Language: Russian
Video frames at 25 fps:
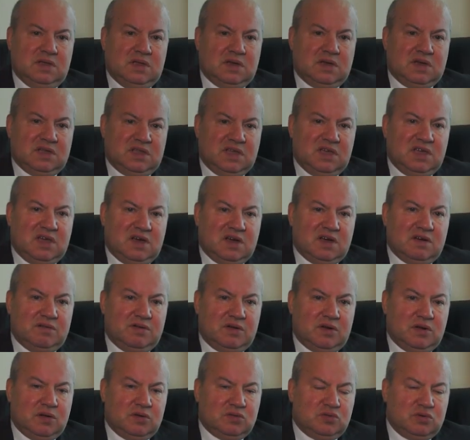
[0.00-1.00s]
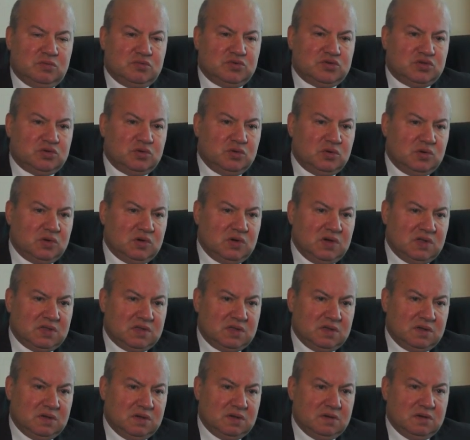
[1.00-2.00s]
когда я говорю о том, что
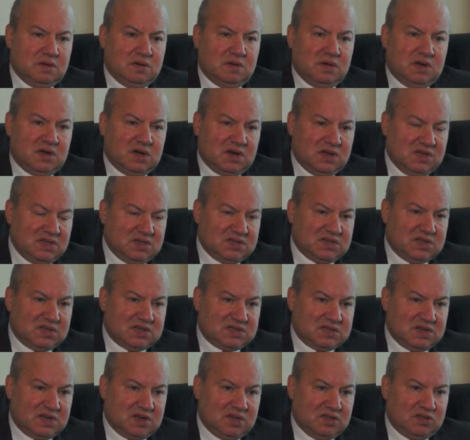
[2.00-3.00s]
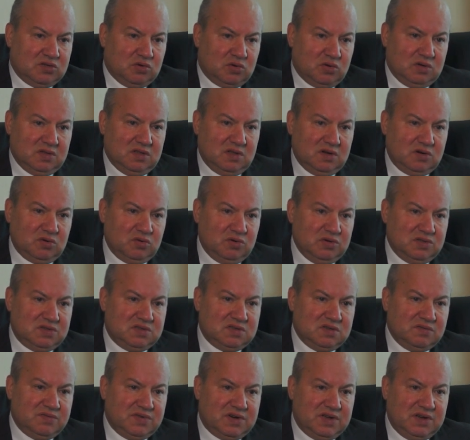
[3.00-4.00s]
это организация, которая
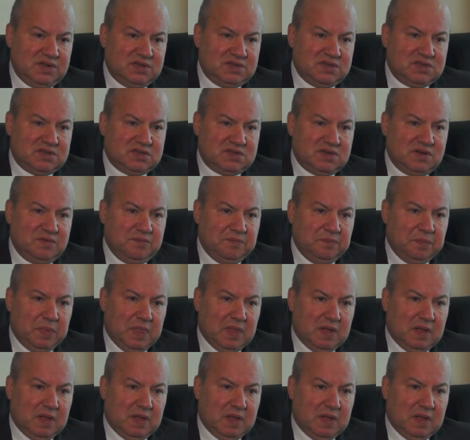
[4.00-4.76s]
находится в кризисе,